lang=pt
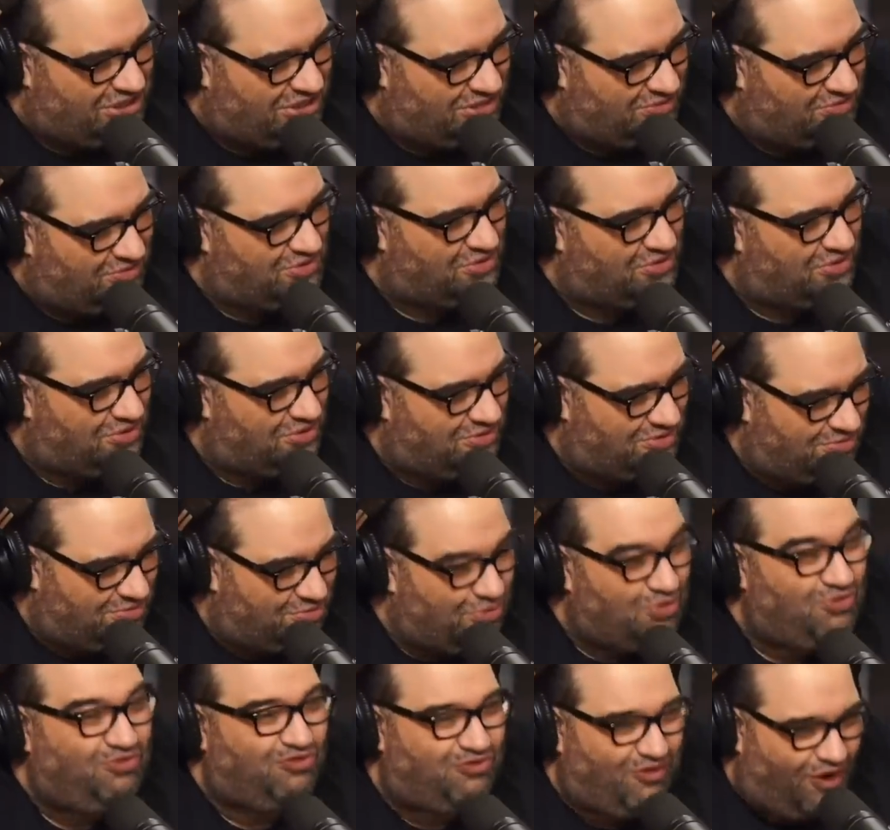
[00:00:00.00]
o do
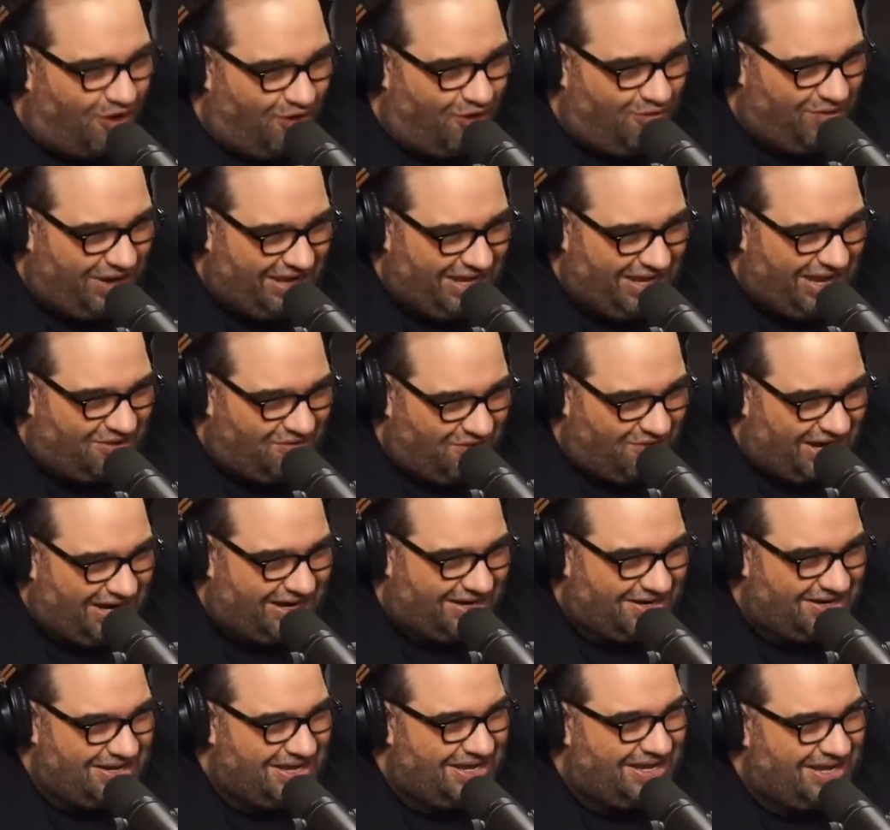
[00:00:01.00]
Moonfall aí agora,
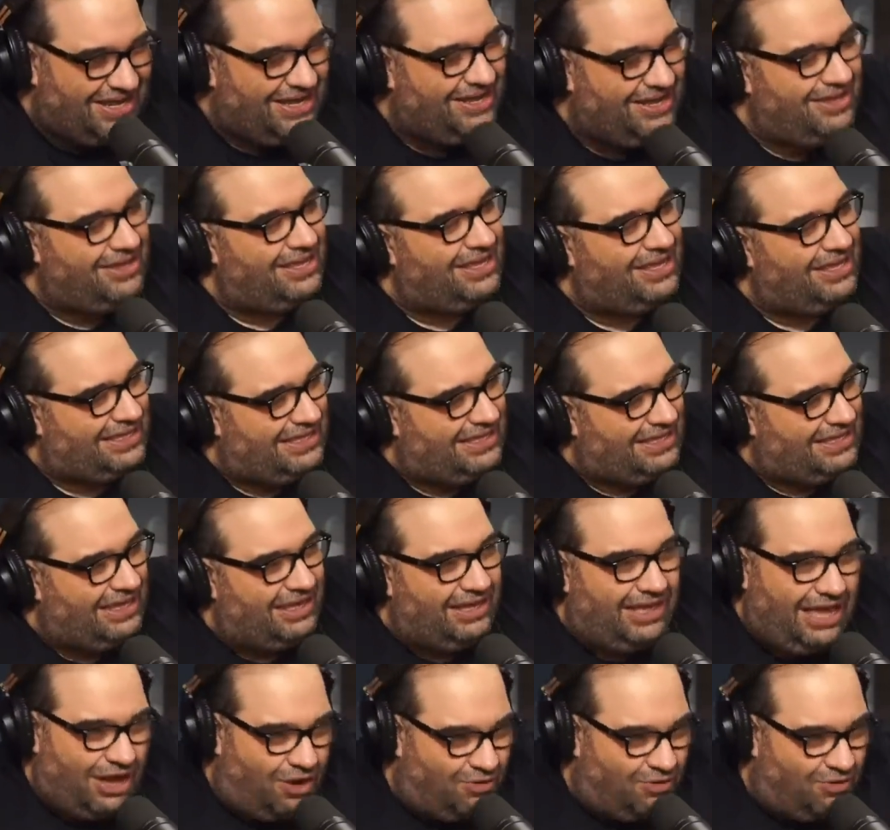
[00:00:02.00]
ah. que é, é